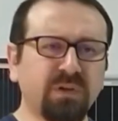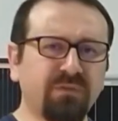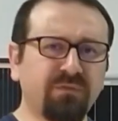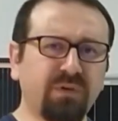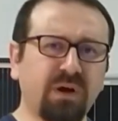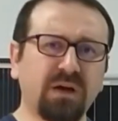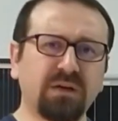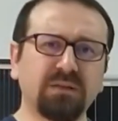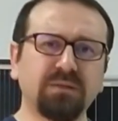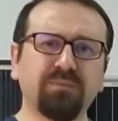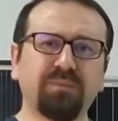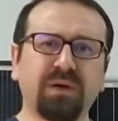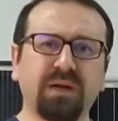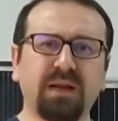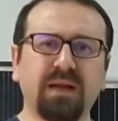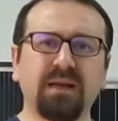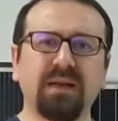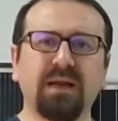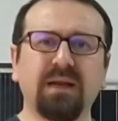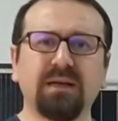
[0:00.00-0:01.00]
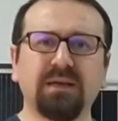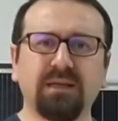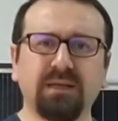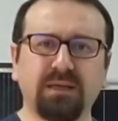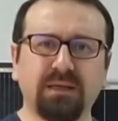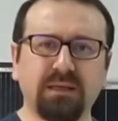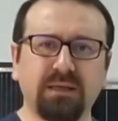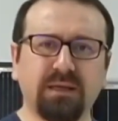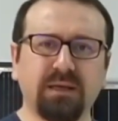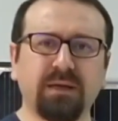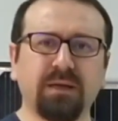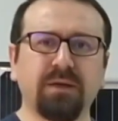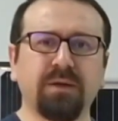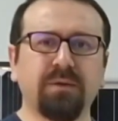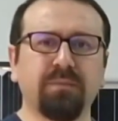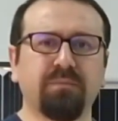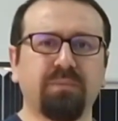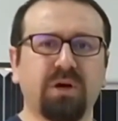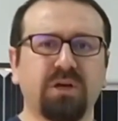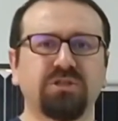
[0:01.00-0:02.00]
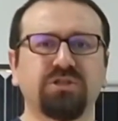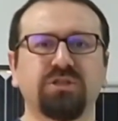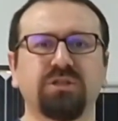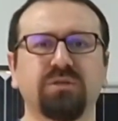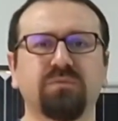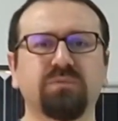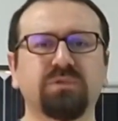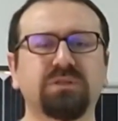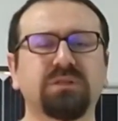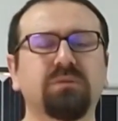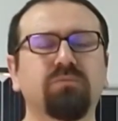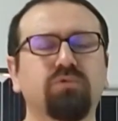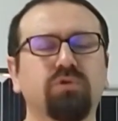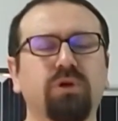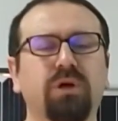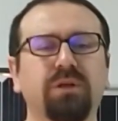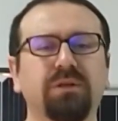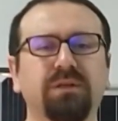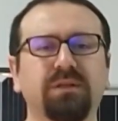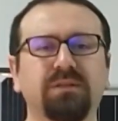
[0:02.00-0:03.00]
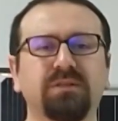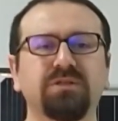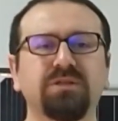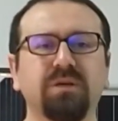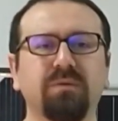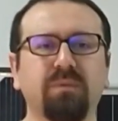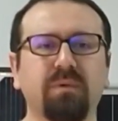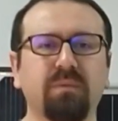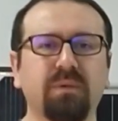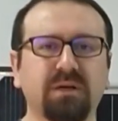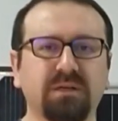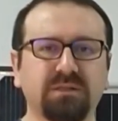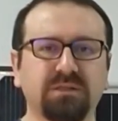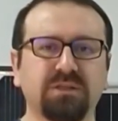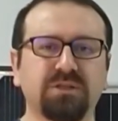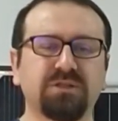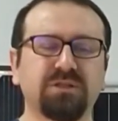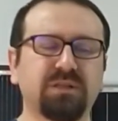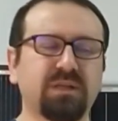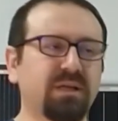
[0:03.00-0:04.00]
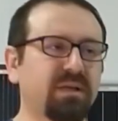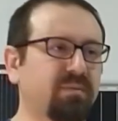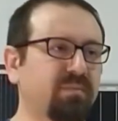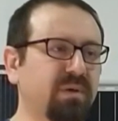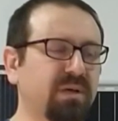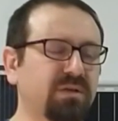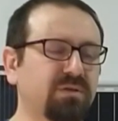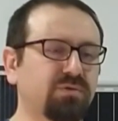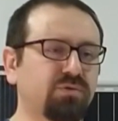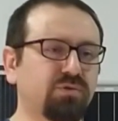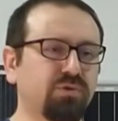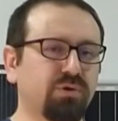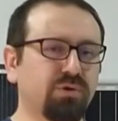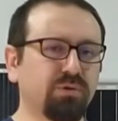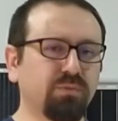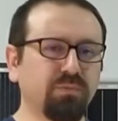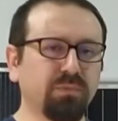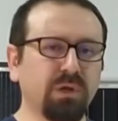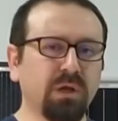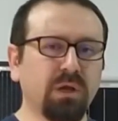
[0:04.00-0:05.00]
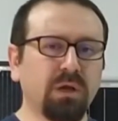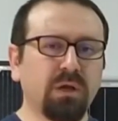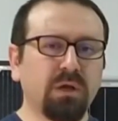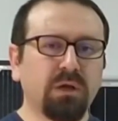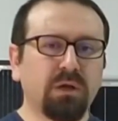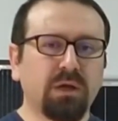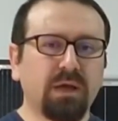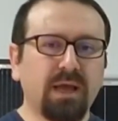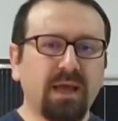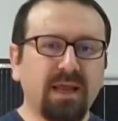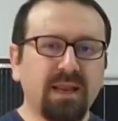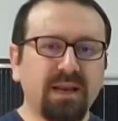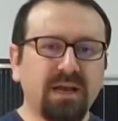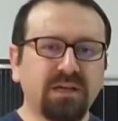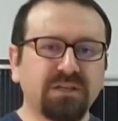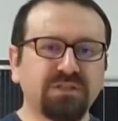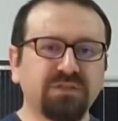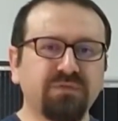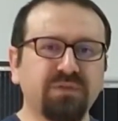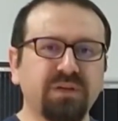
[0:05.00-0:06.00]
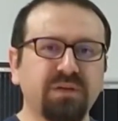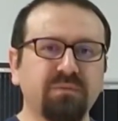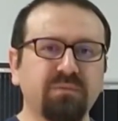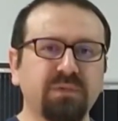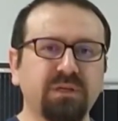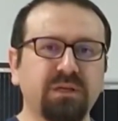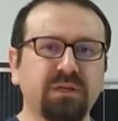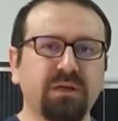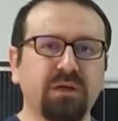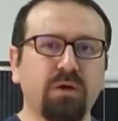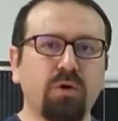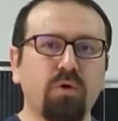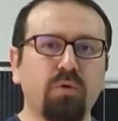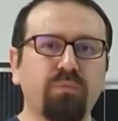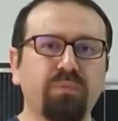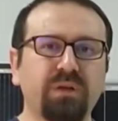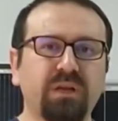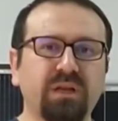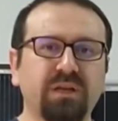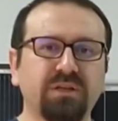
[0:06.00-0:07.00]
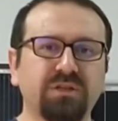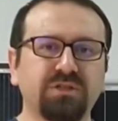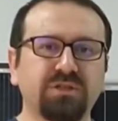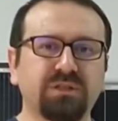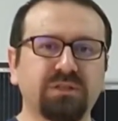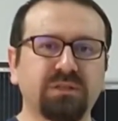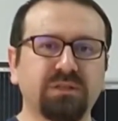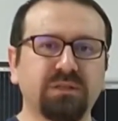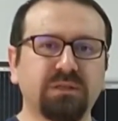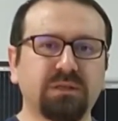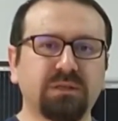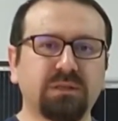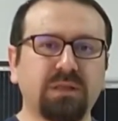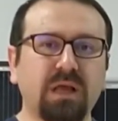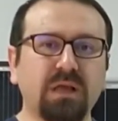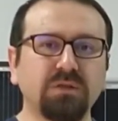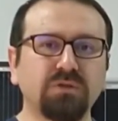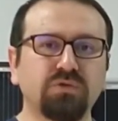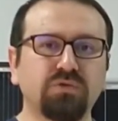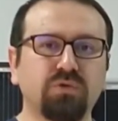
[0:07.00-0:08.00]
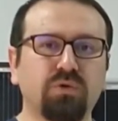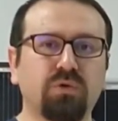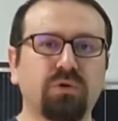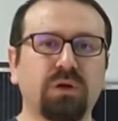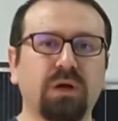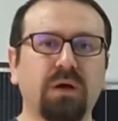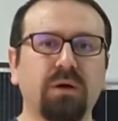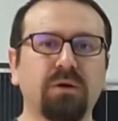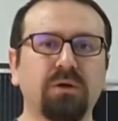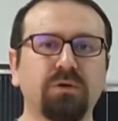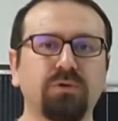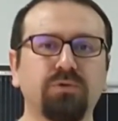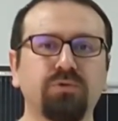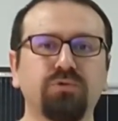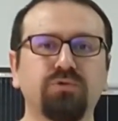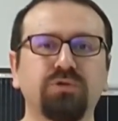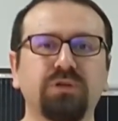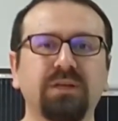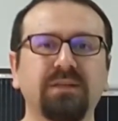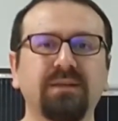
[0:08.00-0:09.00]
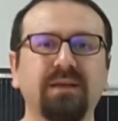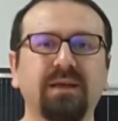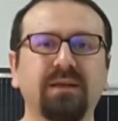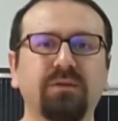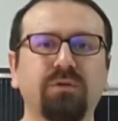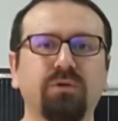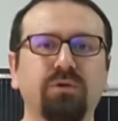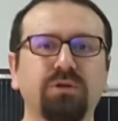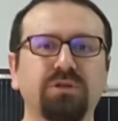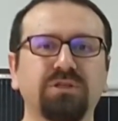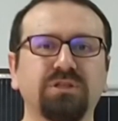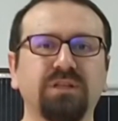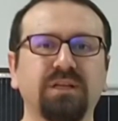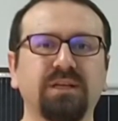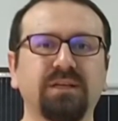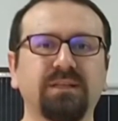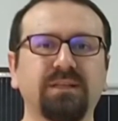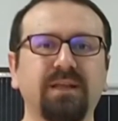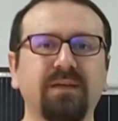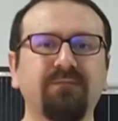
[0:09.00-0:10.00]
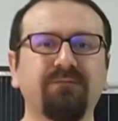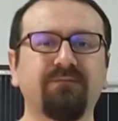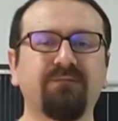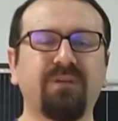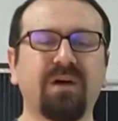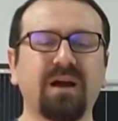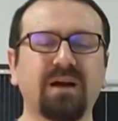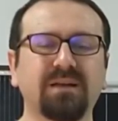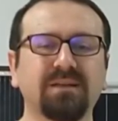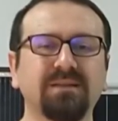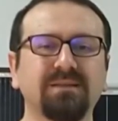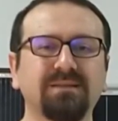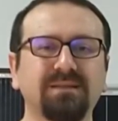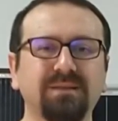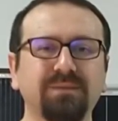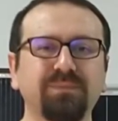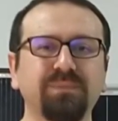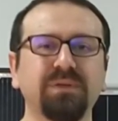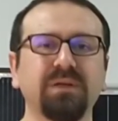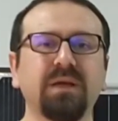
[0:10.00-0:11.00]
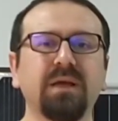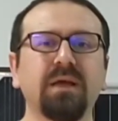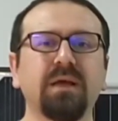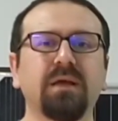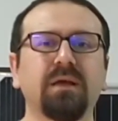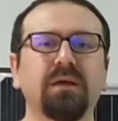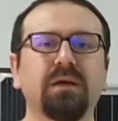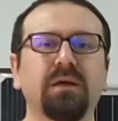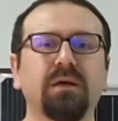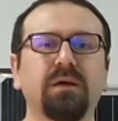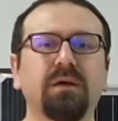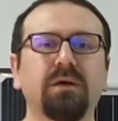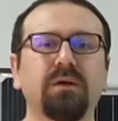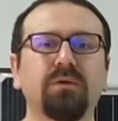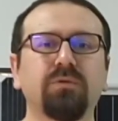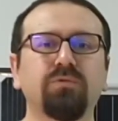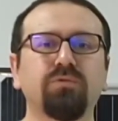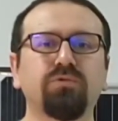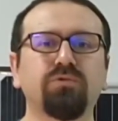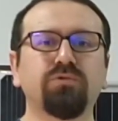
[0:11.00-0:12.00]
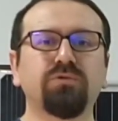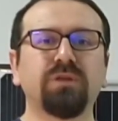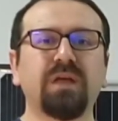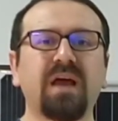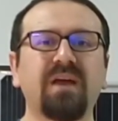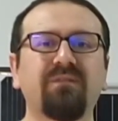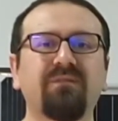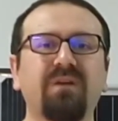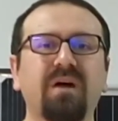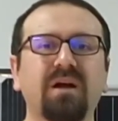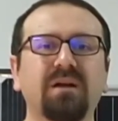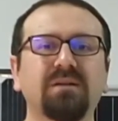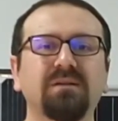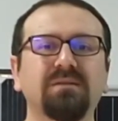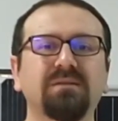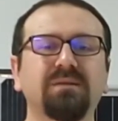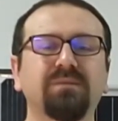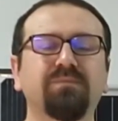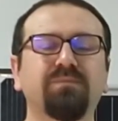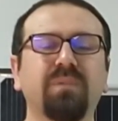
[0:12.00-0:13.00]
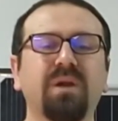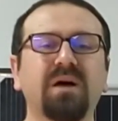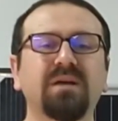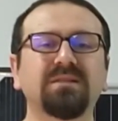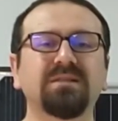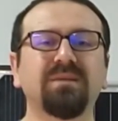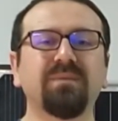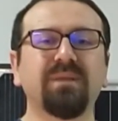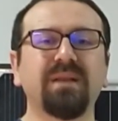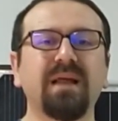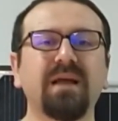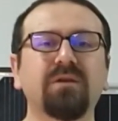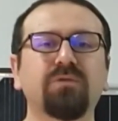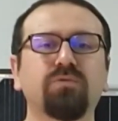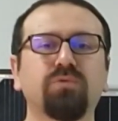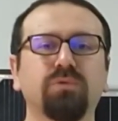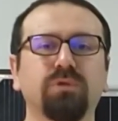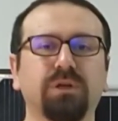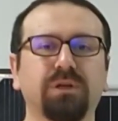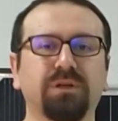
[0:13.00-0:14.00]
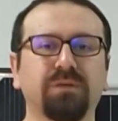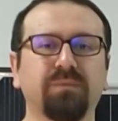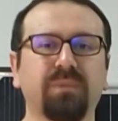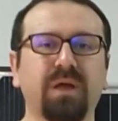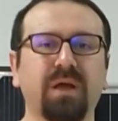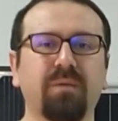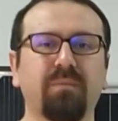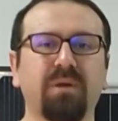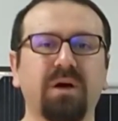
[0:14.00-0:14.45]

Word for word: farklı panellerle ilgili başlığımızda bunu anlatacağım ama kısaca değinmek istiyorum. Enerji verimliliği ön plana çıktıktan sonra hücre teknolojilerinde farklı tip e, ürünler, farklı tip malzemeler kullanılmaya